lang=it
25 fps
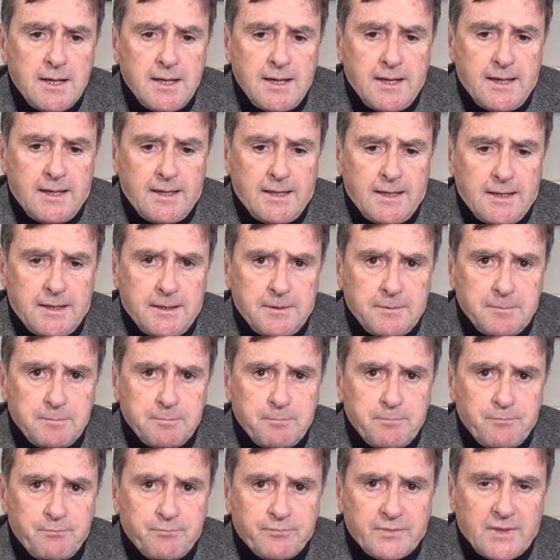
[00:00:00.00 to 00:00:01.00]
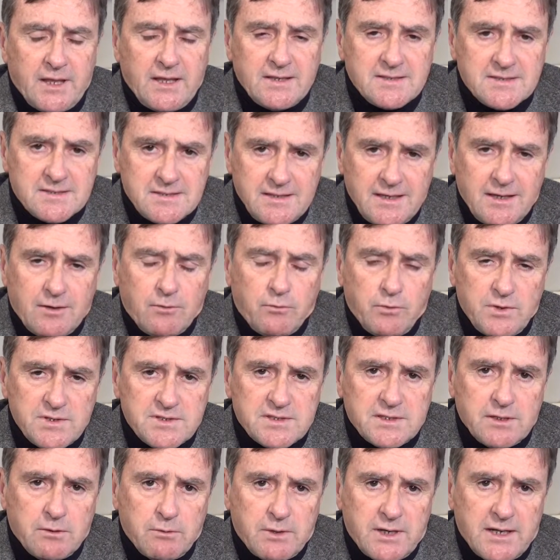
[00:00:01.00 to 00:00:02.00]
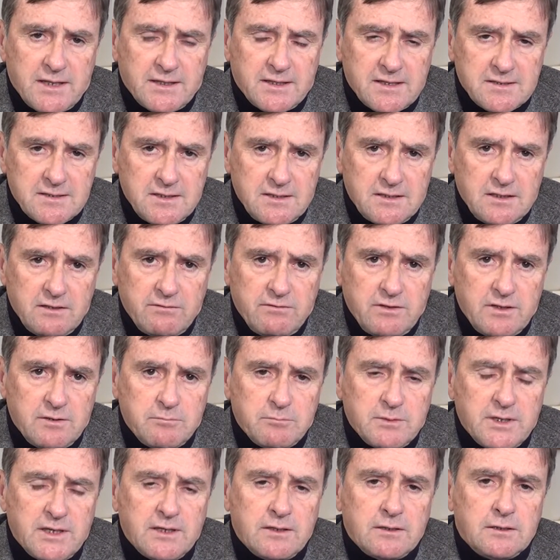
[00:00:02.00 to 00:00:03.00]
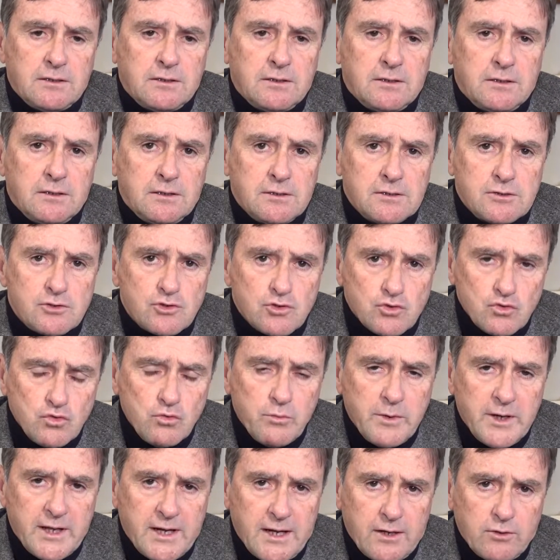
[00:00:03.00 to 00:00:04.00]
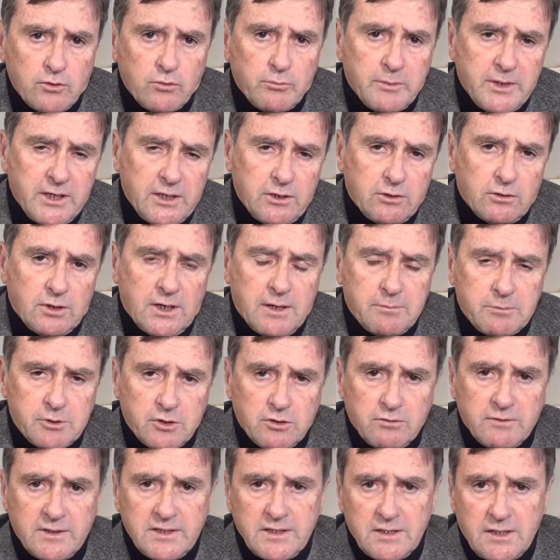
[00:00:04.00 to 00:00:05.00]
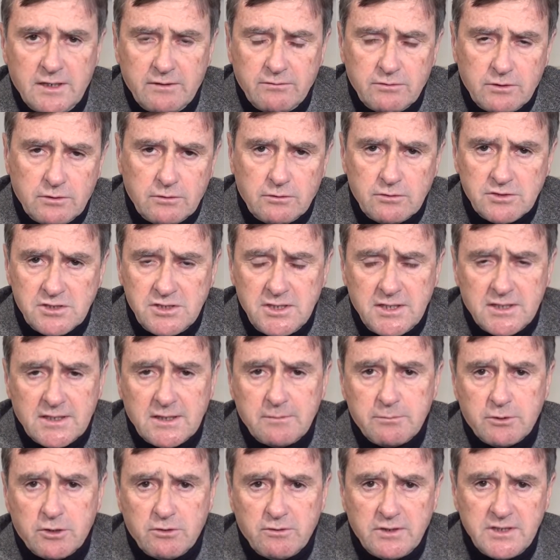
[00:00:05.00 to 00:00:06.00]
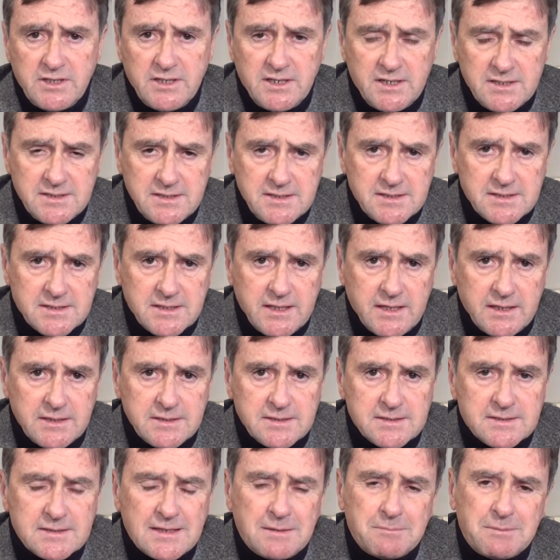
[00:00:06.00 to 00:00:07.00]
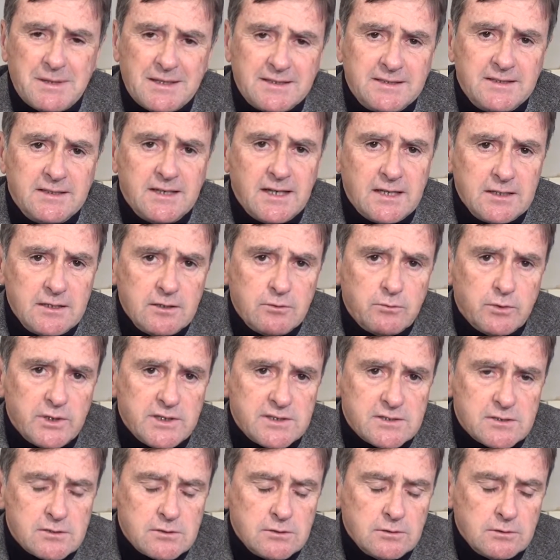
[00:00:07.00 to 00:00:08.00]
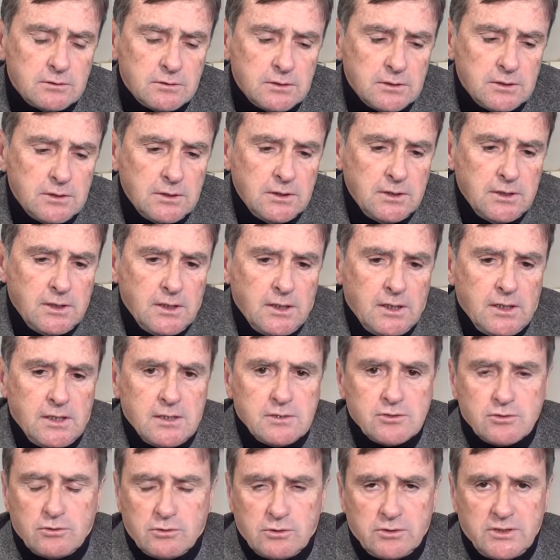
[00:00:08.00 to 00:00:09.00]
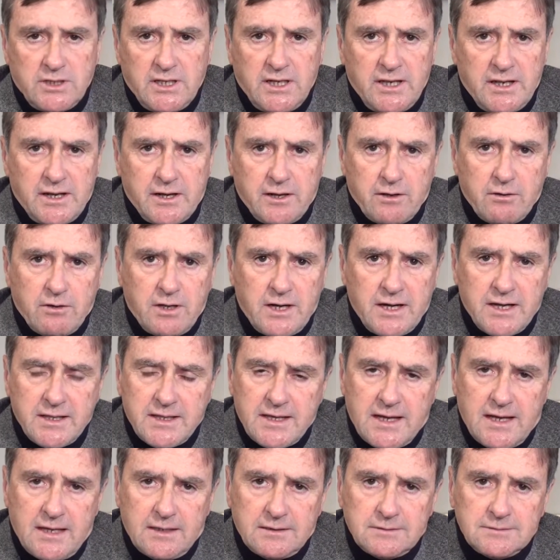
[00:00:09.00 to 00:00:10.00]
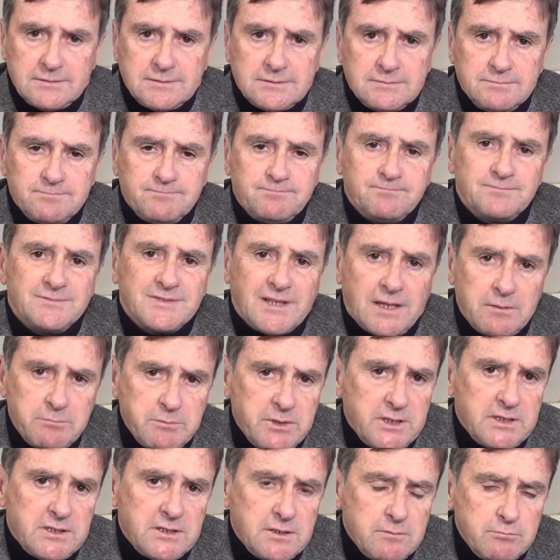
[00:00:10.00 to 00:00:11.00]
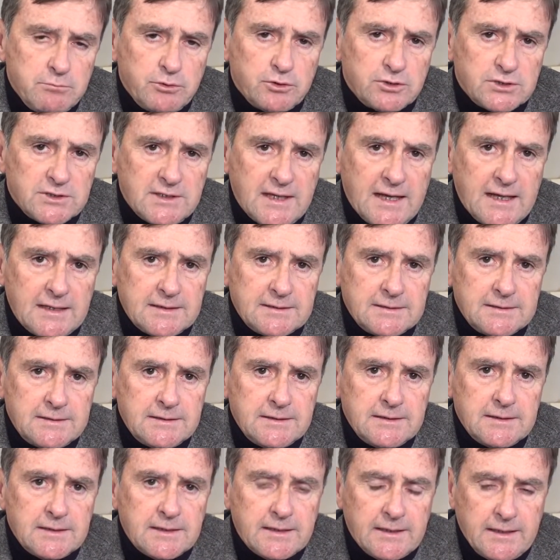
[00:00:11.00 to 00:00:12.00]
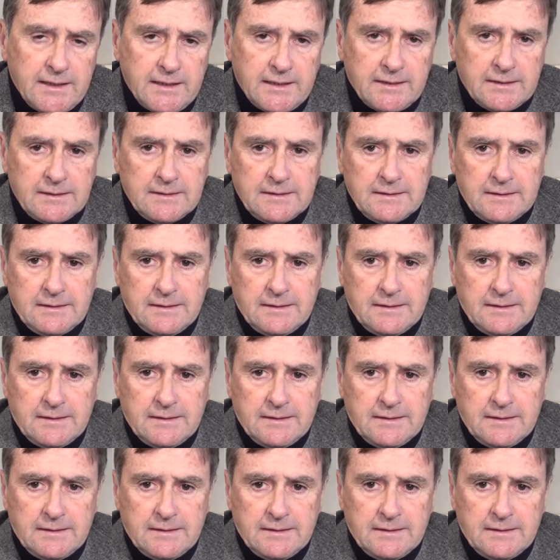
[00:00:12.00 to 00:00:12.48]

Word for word: ehm, e se queste 47 firme eh, superano meno la, prova, la, cosiddetta prova di resistenza, ma al di là di questo sono delle regolarità talmente importanti che